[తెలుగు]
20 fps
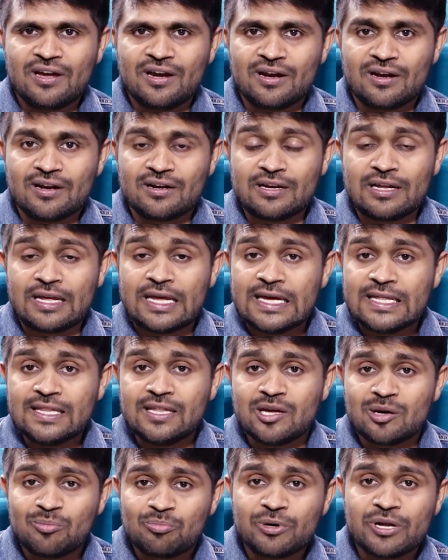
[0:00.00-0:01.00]
అండ్
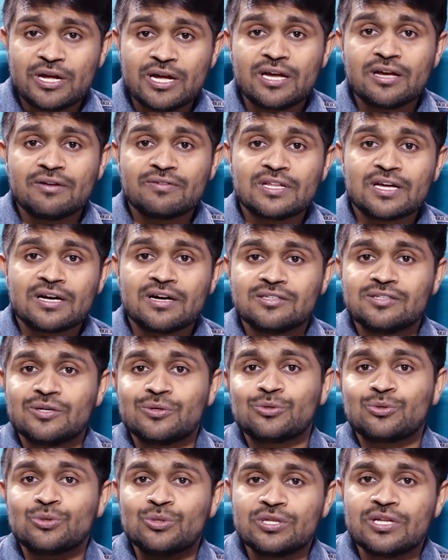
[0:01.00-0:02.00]
ఏది ఎప్పుడు ఏ విధంగా
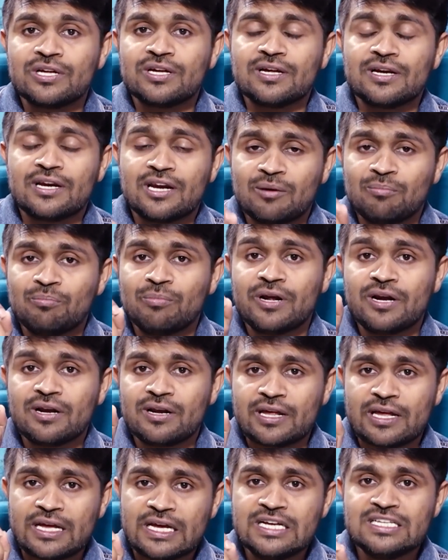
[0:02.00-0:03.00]
జరుగుతుంది నంబర్
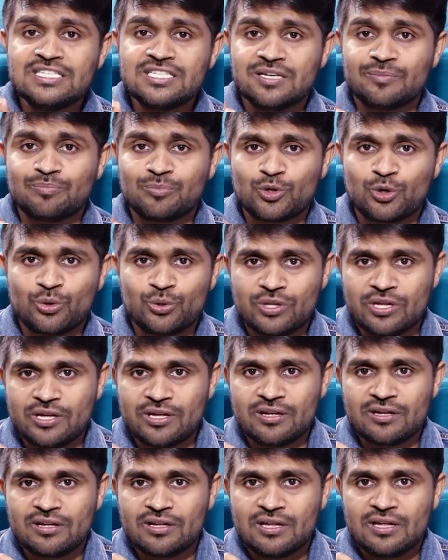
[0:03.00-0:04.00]
ఏం చెప్తూ
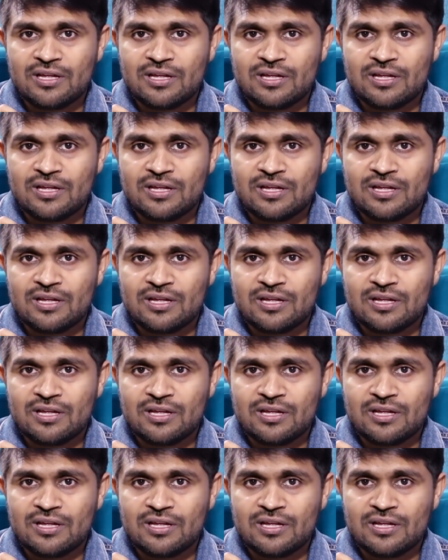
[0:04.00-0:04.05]
ఉంది